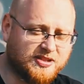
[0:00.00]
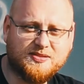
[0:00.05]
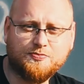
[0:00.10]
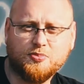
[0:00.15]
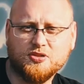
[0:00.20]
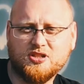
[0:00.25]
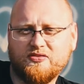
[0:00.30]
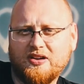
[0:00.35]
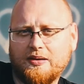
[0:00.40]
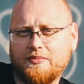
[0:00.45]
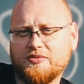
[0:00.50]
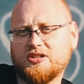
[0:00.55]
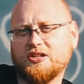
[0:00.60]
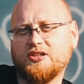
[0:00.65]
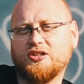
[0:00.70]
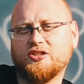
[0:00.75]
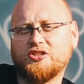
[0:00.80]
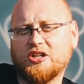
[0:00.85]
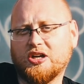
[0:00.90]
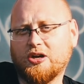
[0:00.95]
nie spodziewamy się
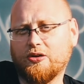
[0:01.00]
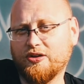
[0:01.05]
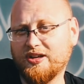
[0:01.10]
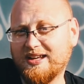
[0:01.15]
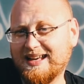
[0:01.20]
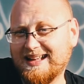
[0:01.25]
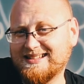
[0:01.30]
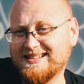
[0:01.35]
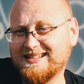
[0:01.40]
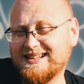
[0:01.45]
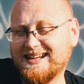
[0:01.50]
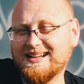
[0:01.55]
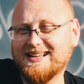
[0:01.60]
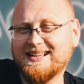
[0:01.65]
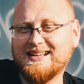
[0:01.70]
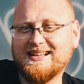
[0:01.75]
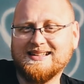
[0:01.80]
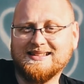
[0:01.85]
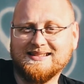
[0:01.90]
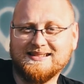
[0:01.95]
niczego, jednak
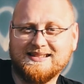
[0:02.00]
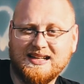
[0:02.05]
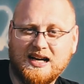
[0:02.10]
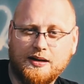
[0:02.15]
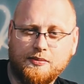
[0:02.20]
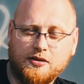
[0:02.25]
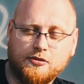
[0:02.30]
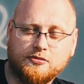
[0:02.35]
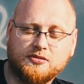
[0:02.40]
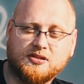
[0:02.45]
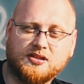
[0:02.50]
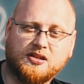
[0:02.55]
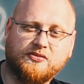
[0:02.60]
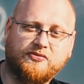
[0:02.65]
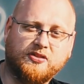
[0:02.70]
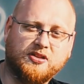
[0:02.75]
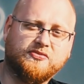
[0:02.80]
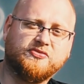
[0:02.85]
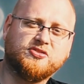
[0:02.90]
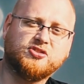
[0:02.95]
diabeł
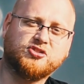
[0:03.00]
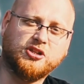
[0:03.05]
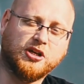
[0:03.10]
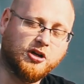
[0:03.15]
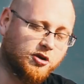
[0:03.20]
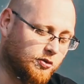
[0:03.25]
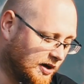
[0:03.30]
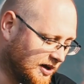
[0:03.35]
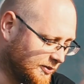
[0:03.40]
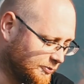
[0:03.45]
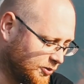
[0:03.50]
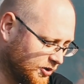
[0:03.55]
tkwi w szczegółach,